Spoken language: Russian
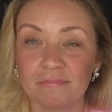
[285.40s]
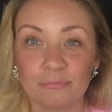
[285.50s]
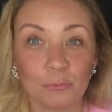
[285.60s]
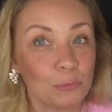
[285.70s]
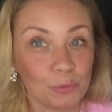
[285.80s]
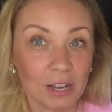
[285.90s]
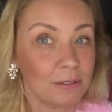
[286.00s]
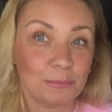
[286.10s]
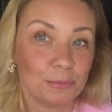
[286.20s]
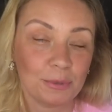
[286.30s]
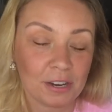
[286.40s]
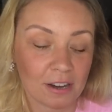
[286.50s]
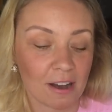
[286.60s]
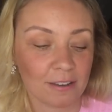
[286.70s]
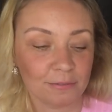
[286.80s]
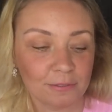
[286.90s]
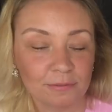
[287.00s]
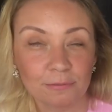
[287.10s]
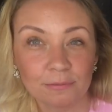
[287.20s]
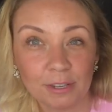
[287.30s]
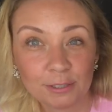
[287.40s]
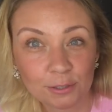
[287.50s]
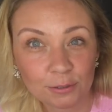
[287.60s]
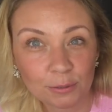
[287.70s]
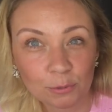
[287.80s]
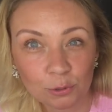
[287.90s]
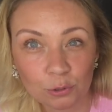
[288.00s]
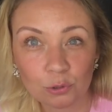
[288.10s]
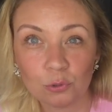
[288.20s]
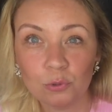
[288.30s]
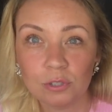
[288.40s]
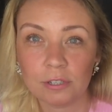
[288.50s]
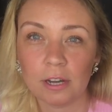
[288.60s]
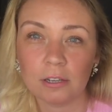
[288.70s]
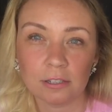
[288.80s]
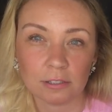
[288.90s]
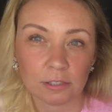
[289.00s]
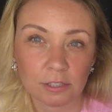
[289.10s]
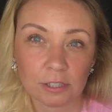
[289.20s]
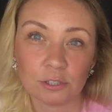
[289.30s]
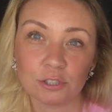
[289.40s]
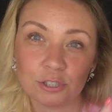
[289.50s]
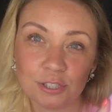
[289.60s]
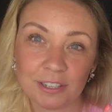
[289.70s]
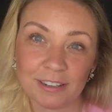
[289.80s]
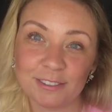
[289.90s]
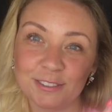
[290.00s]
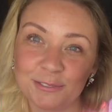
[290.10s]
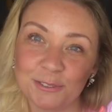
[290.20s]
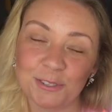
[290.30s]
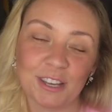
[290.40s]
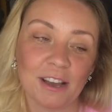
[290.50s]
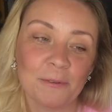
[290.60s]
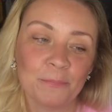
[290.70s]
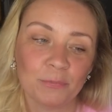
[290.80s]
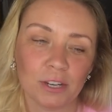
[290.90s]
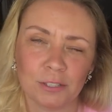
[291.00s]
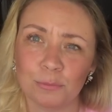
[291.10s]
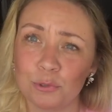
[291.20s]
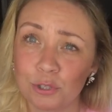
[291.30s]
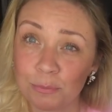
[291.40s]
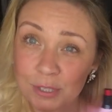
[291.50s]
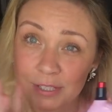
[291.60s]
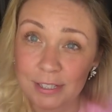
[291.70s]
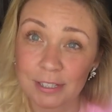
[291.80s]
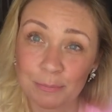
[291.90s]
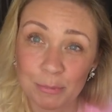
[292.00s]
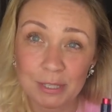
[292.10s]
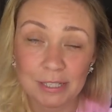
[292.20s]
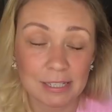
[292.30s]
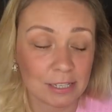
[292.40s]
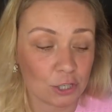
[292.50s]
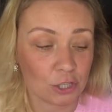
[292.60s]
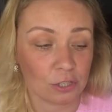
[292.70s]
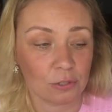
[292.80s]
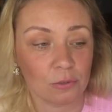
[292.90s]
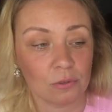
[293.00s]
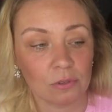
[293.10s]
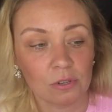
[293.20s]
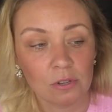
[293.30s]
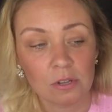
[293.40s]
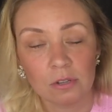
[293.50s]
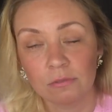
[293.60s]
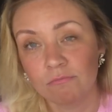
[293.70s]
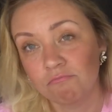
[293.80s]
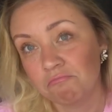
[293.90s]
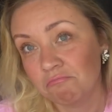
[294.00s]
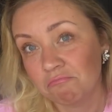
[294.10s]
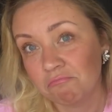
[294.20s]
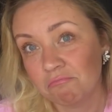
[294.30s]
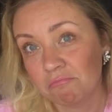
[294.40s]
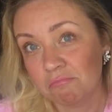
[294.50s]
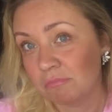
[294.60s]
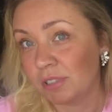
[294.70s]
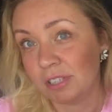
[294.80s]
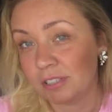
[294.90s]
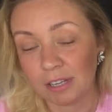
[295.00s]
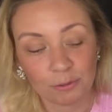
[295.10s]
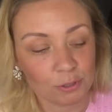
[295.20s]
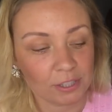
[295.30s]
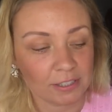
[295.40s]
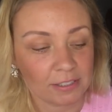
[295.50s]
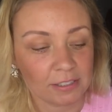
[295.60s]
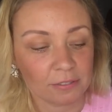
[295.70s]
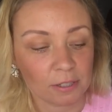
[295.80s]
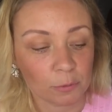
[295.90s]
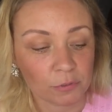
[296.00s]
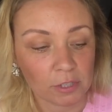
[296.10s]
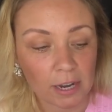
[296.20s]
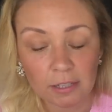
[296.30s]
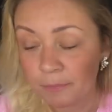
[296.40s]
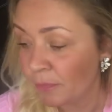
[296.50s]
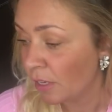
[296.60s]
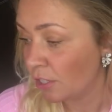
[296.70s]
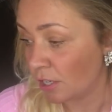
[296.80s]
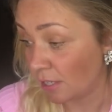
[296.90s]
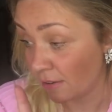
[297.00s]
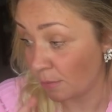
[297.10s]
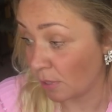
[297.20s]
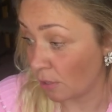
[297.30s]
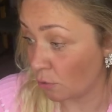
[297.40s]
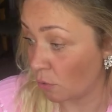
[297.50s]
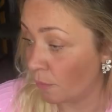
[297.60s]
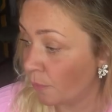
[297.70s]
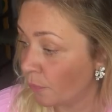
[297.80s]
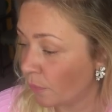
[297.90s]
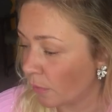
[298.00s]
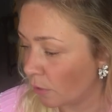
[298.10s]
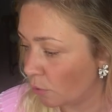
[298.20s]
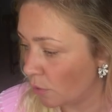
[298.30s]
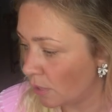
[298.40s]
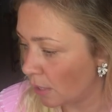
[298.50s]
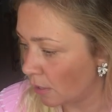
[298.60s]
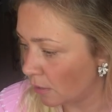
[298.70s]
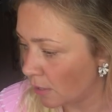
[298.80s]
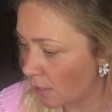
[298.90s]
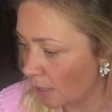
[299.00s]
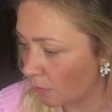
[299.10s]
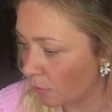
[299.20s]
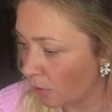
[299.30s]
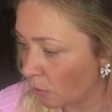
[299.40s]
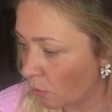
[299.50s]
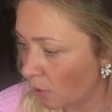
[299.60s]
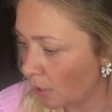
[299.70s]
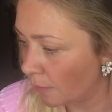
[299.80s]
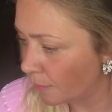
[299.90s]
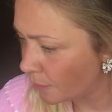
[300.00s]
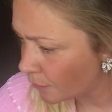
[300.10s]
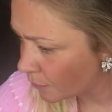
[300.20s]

Ну, я, у меня кайф, это немножко жутко, да, когда ты держишь сердце в руке, так немножко мисти мистично, но потрясающе красиво, на мой взгляд. Сейчас я вам скажу, кто сделал дизайн флакона.